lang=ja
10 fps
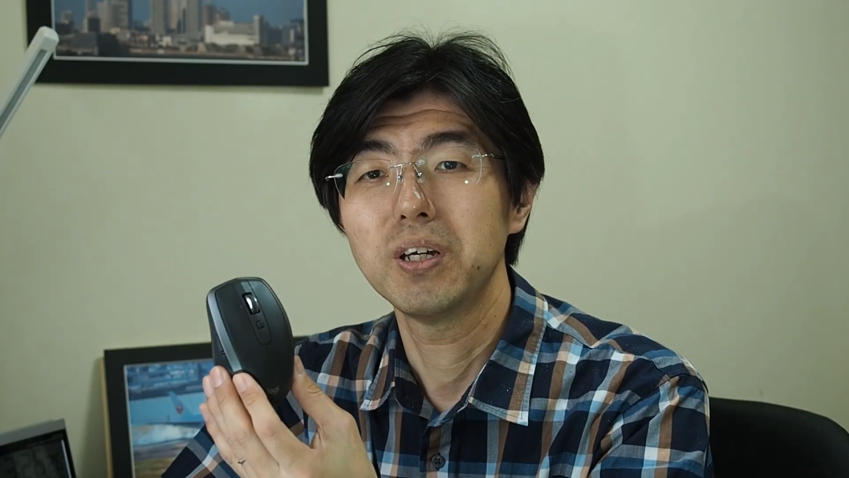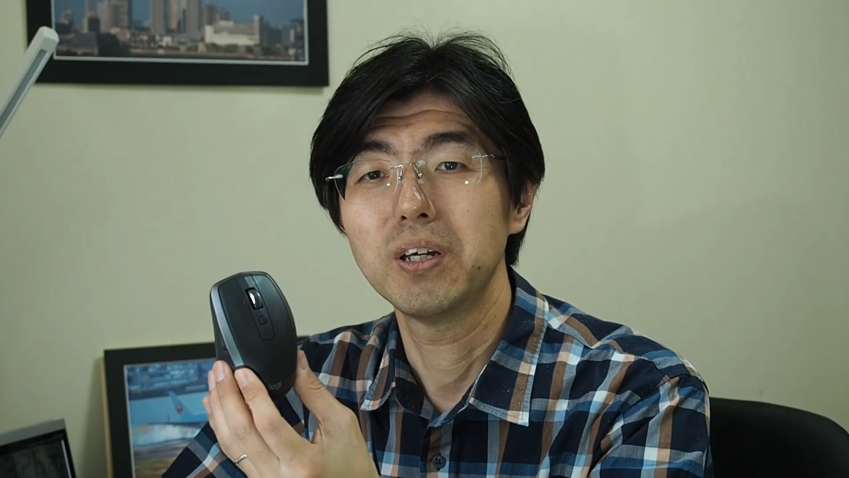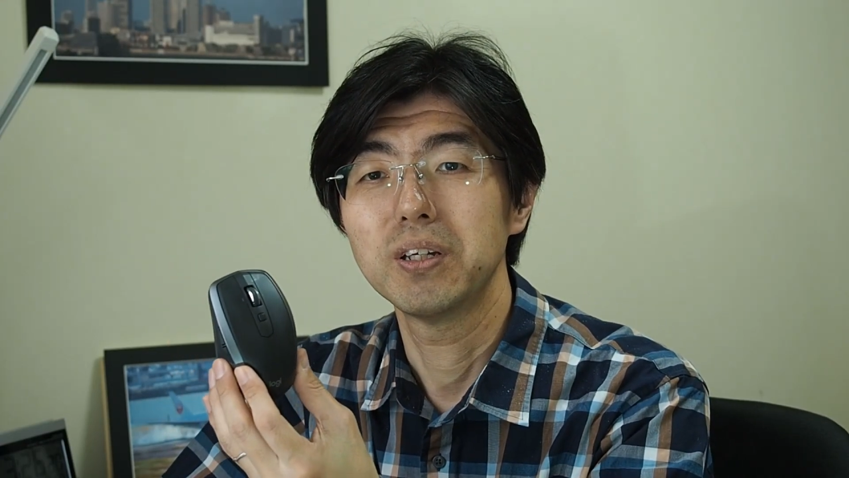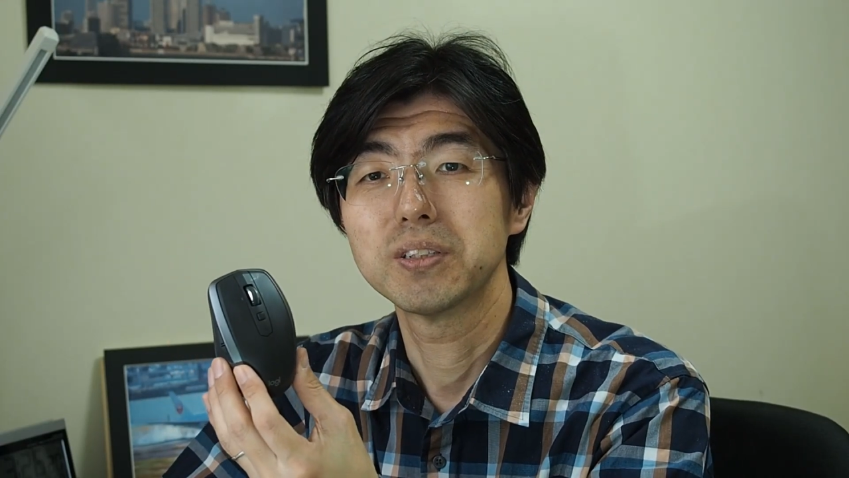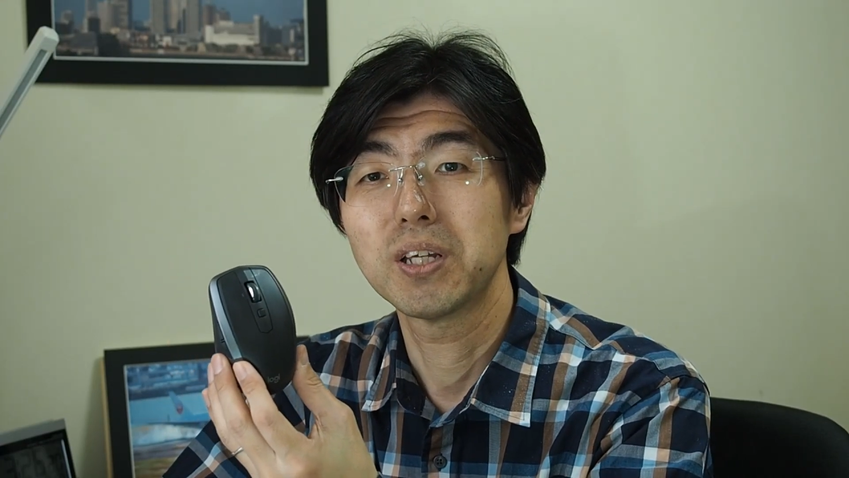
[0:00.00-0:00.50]

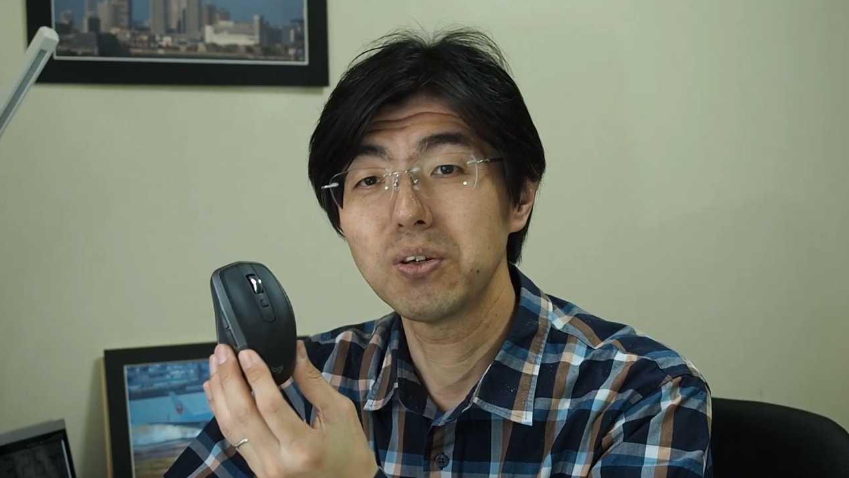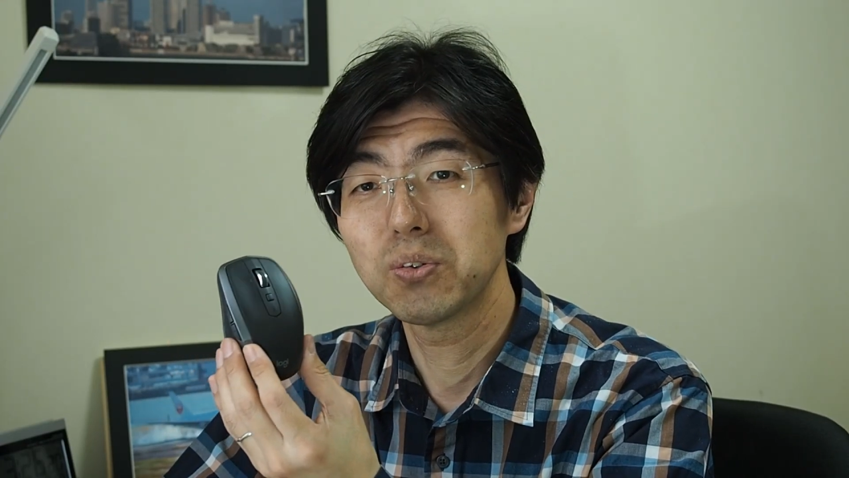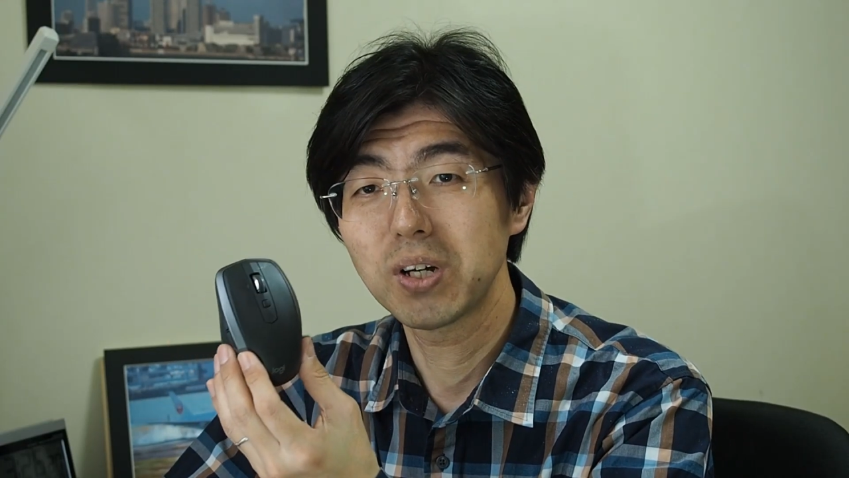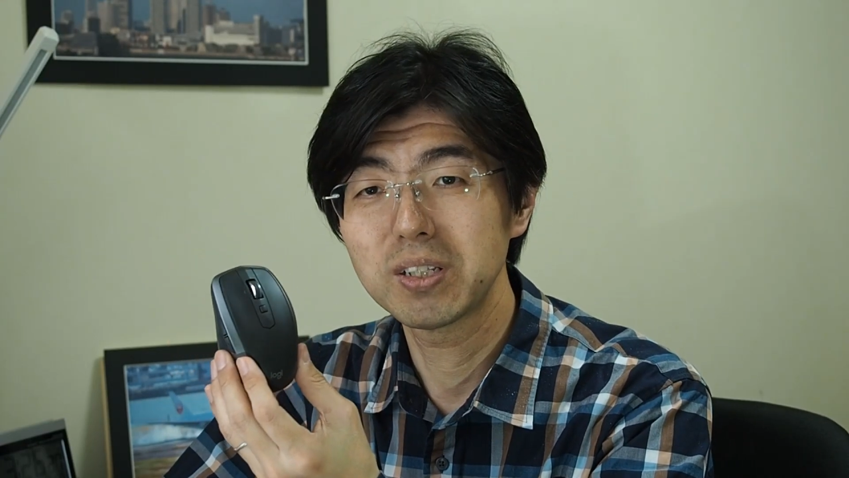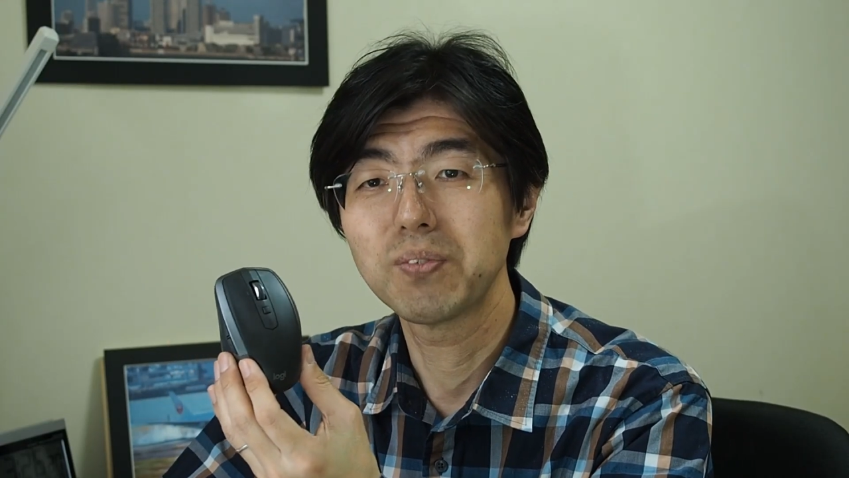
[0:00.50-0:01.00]
え専用
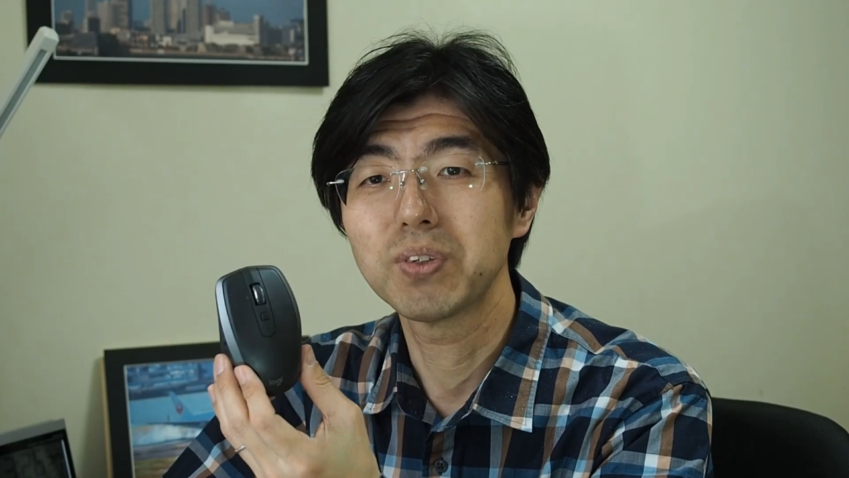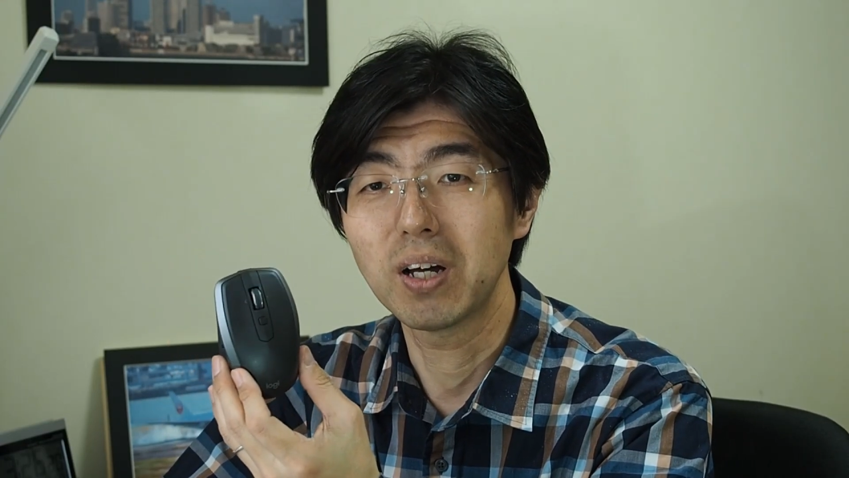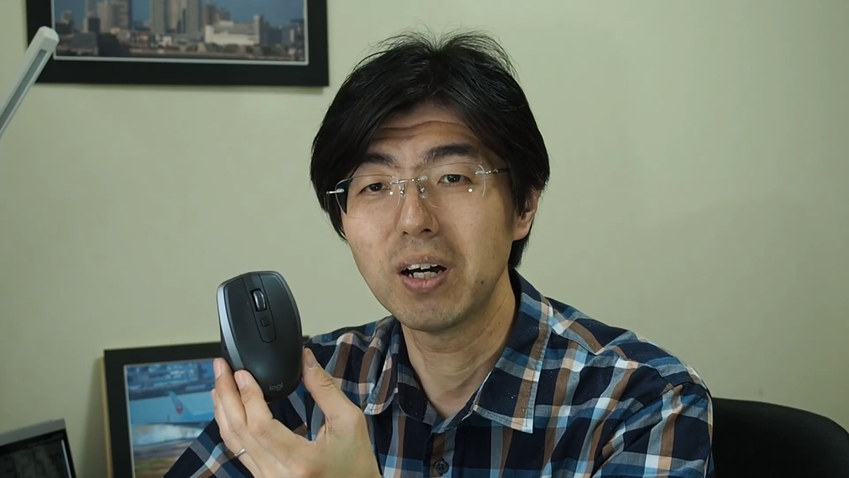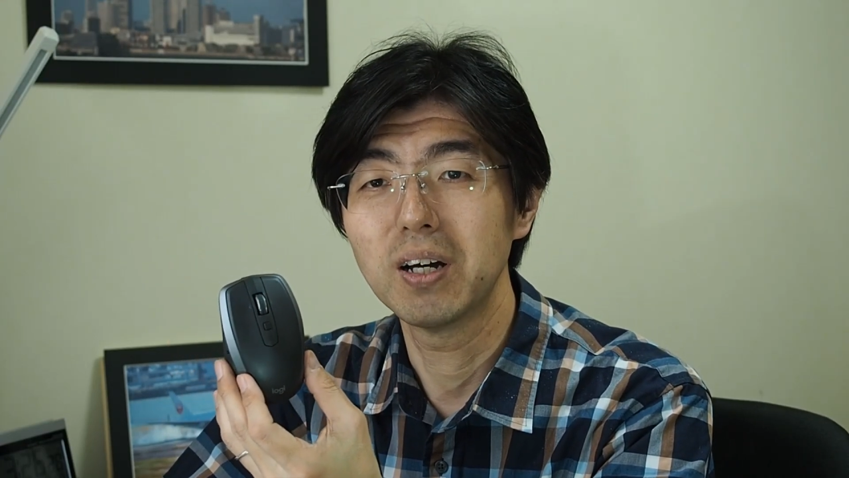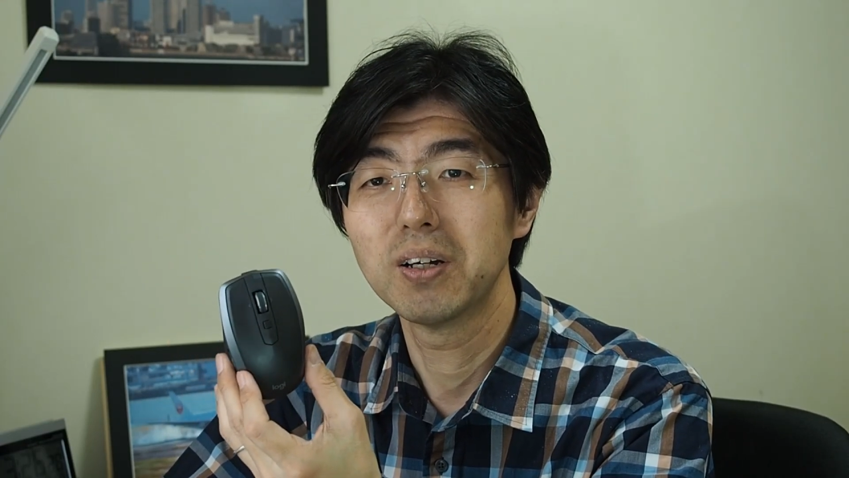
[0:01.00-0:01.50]
のアダプター、